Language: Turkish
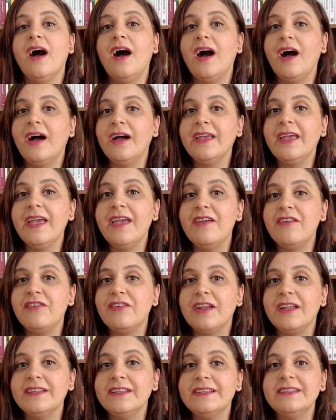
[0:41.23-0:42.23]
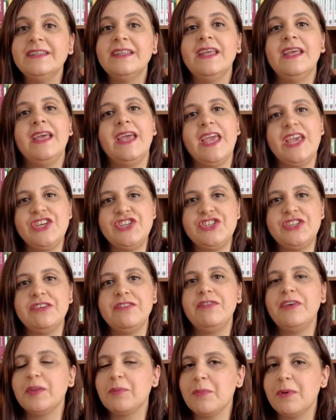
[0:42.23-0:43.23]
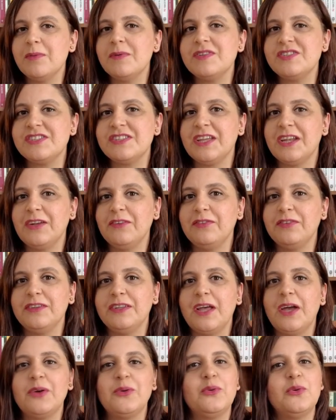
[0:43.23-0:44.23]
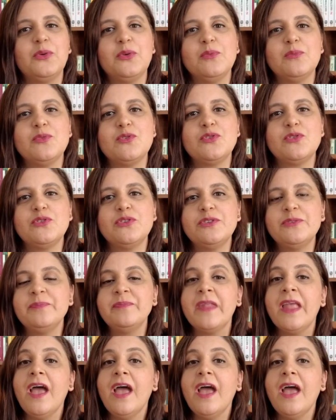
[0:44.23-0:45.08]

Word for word: Ahi Evran'ın eşi Fatma Bacı tarafından kurulmuştur.